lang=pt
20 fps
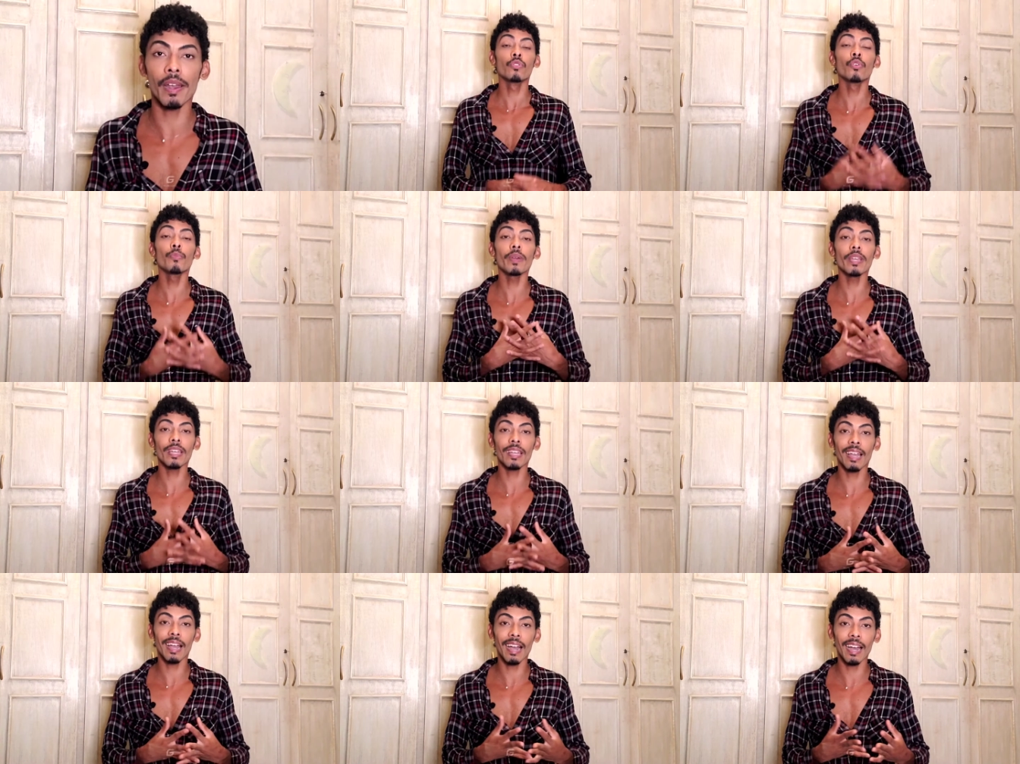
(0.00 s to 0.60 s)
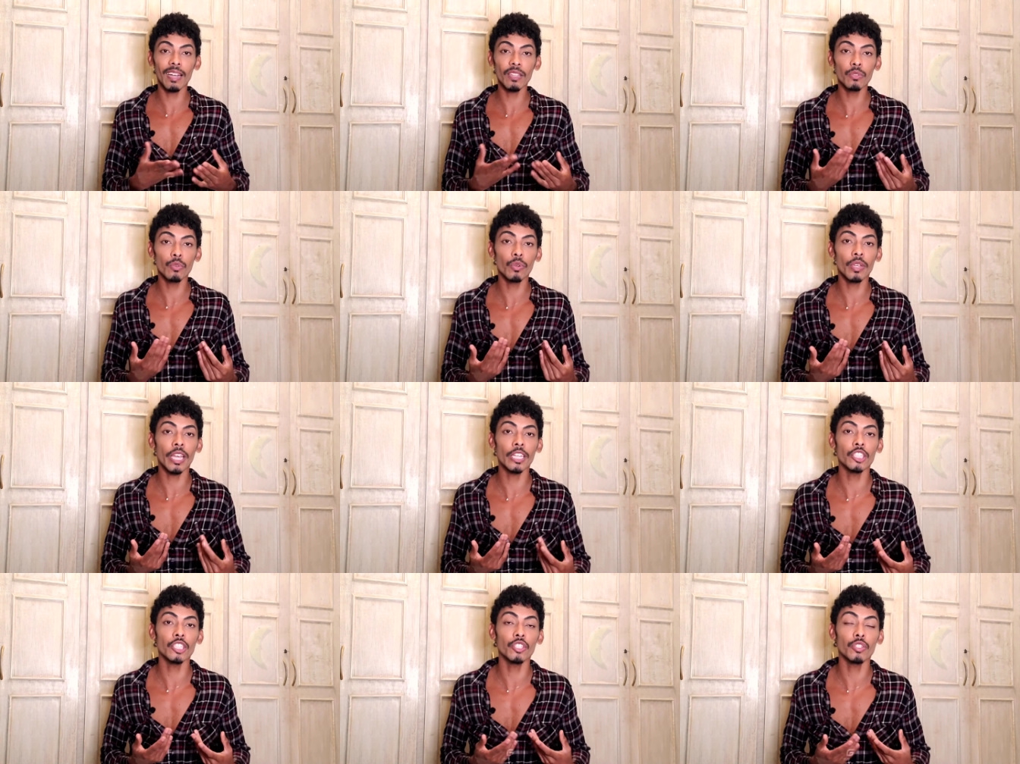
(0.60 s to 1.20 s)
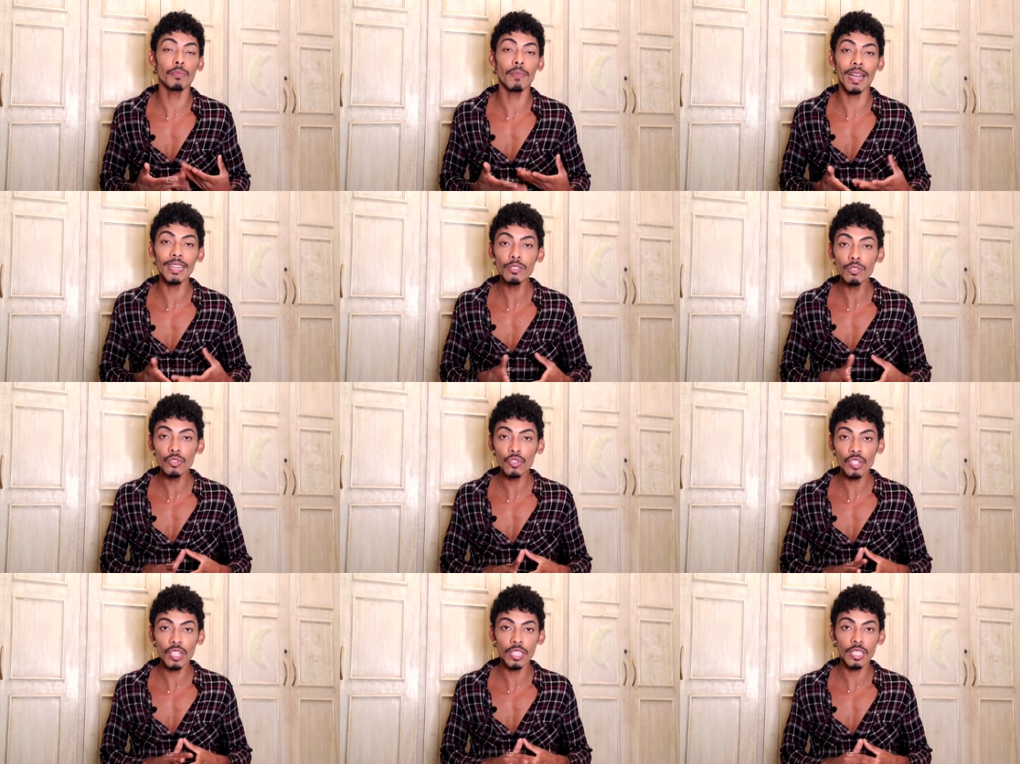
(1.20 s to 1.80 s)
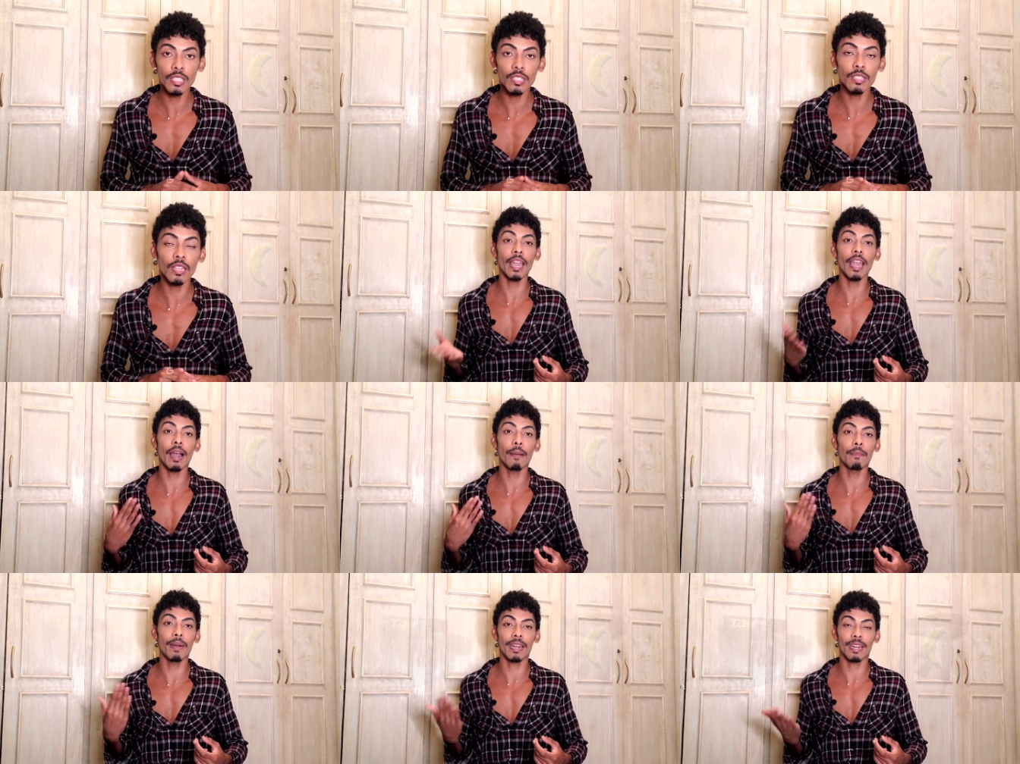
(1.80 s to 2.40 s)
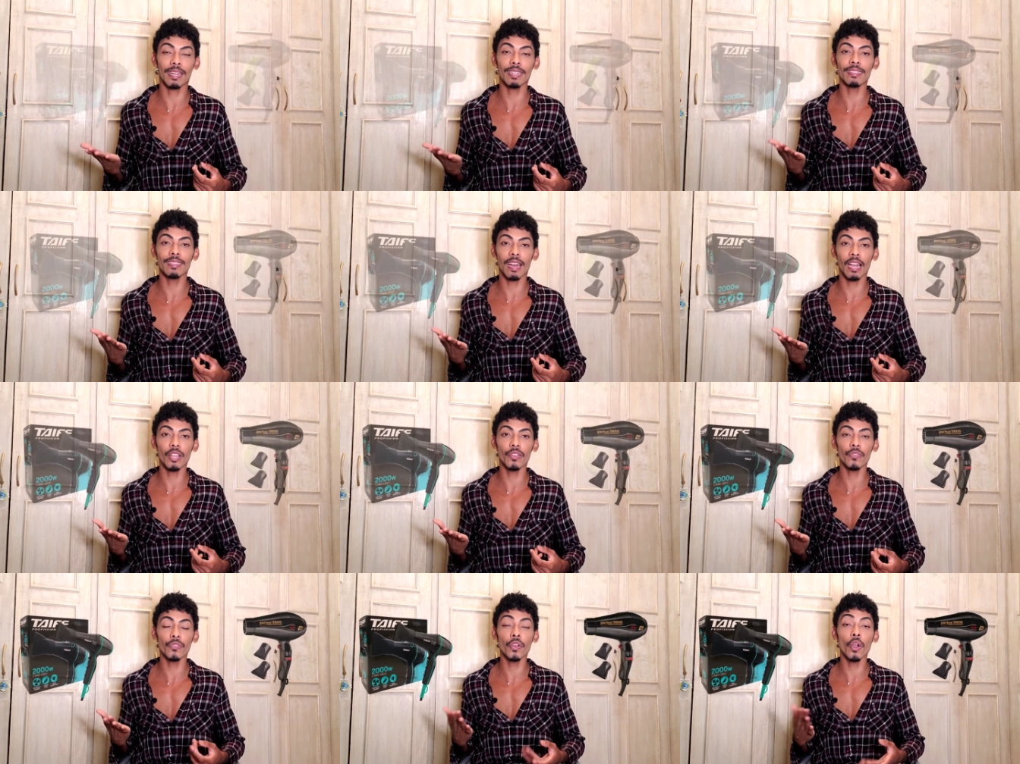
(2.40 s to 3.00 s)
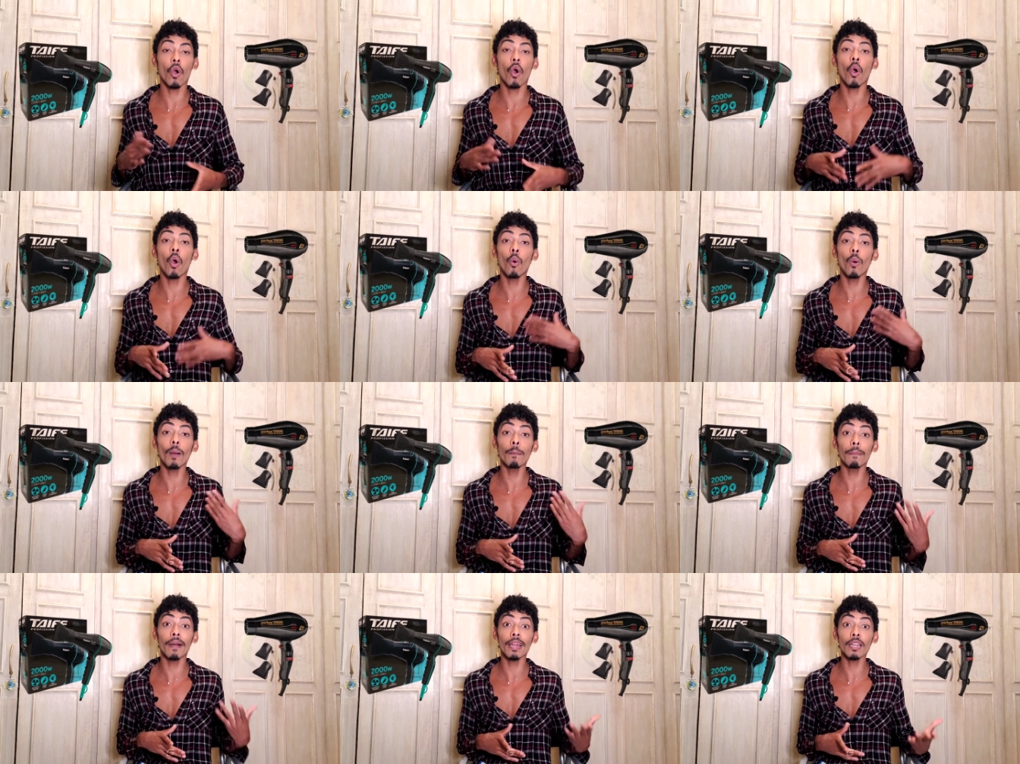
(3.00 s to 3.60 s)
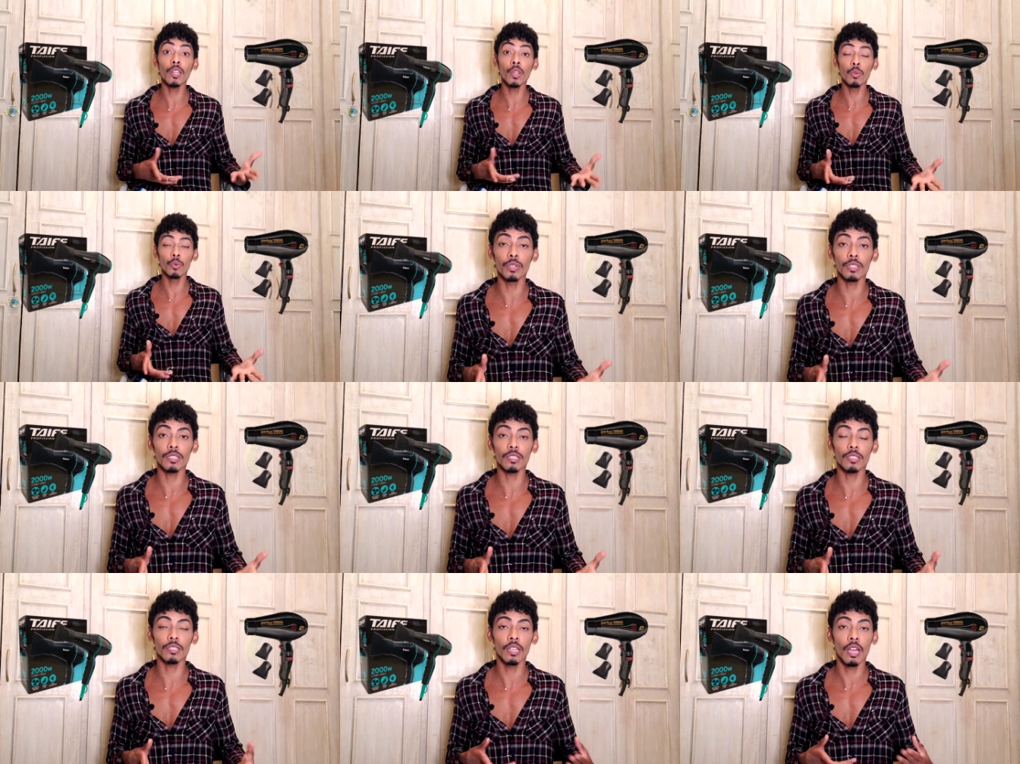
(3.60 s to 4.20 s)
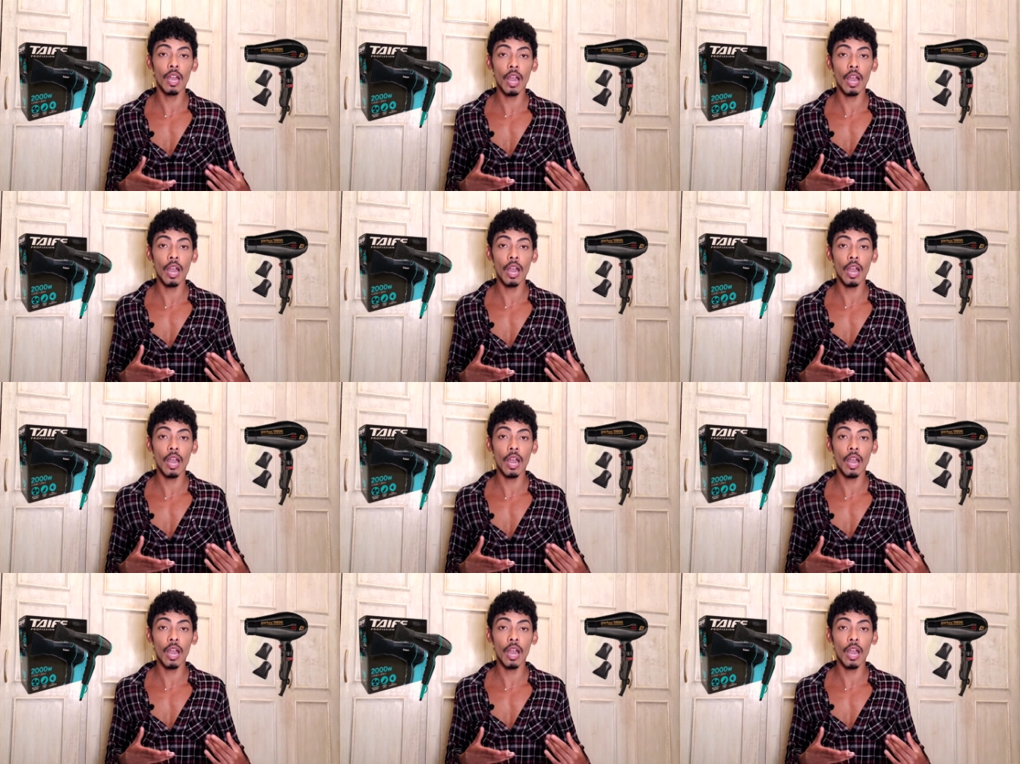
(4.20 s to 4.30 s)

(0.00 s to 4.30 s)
No mercado, o que a gente mais utiliza é a marca Taif ou a Parlux.